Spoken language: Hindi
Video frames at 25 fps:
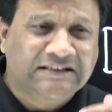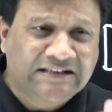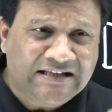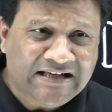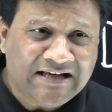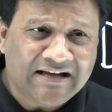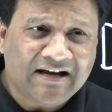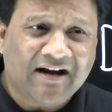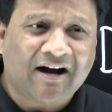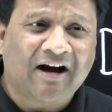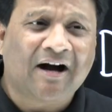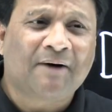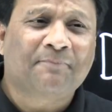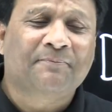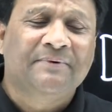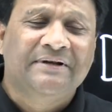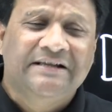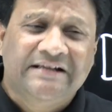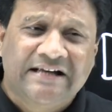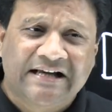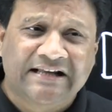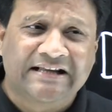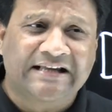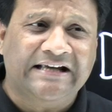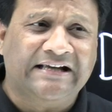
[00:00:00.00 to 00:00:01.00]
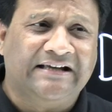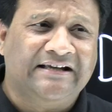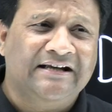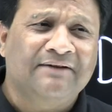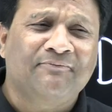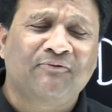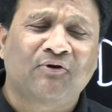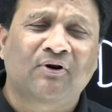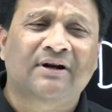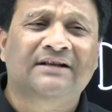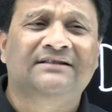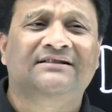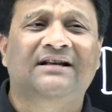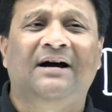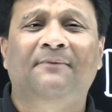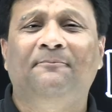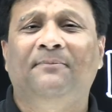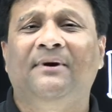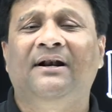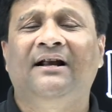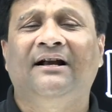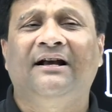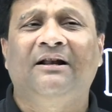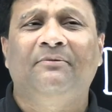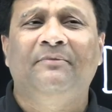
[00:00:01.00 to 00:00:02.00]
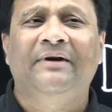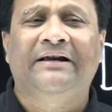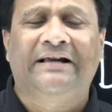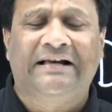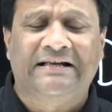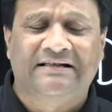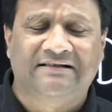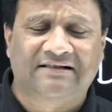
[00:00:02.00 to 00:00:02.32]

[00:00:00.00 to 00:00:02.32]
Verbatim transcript: यदि आप ये देखें फॉर एग्जाम्पल अगर मैं एक